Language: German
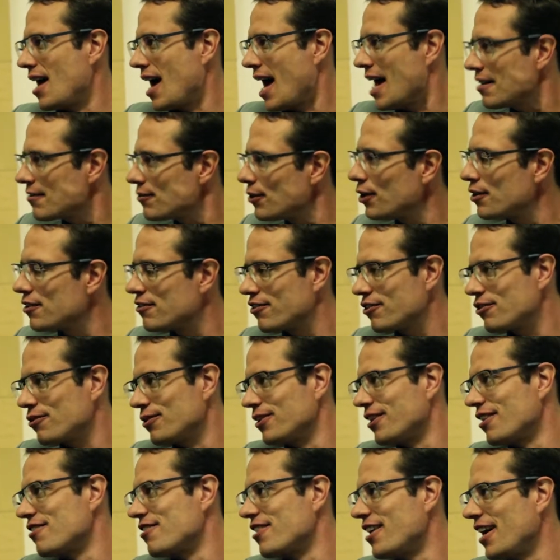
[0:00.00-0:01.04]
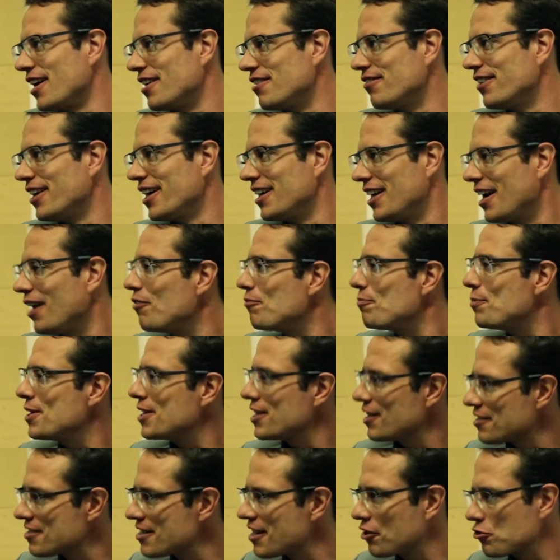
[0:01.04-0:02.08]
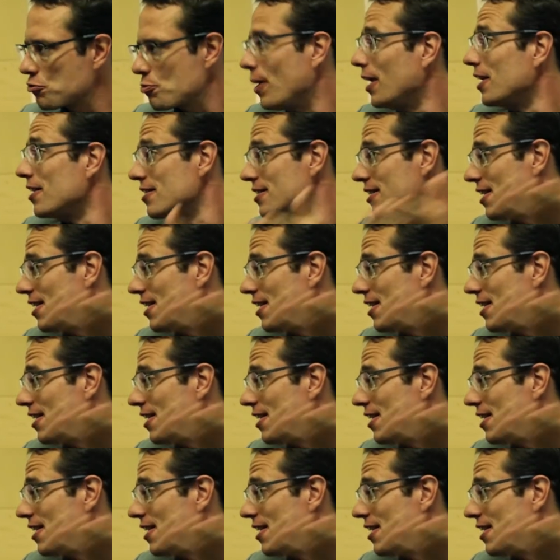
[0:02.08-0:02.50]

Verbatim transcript: Antworten sich unterscheiden werden, darauf bin ich jetzt sehr gespannt.